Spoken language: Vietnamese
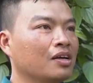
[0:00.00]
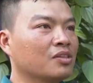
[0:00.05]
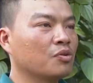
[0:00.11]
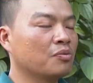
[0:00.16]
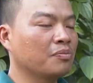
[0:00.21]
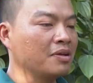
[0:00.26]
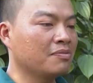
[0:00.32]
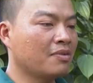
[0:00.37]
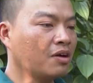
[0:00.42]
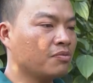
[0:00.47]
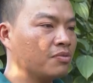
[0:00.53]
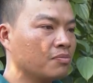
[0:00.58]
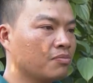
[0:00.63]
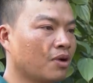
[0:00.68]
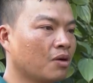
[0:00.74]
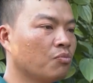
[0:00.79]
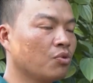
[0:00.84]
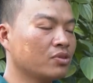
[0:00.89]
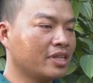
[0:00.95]
chuẩn bị vào
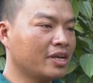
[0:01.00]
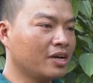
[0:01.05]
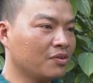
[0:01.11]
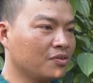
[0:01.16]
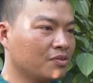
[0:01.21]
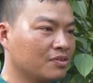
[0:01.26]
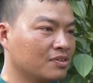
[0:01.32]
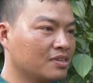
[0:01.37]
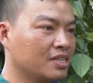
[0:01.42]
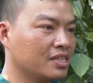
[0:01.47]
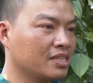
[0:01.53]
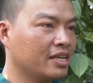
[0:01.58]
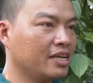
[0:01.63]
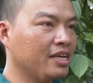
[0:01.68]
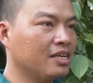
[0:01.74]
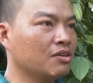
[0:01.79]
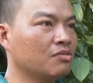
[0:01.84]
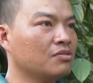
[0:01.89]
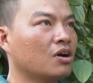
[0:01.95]
vào mùa tiêu
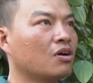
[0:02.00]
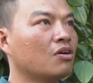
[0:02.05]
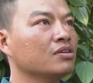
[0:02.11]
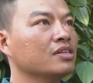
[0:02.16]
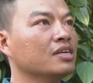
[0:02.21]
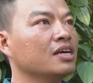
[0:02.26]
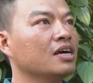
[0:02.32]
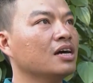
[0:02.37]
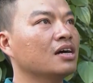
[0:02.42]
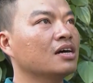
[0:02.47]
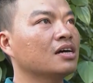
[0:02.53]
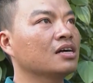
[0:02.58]
thì trong đó thì uh,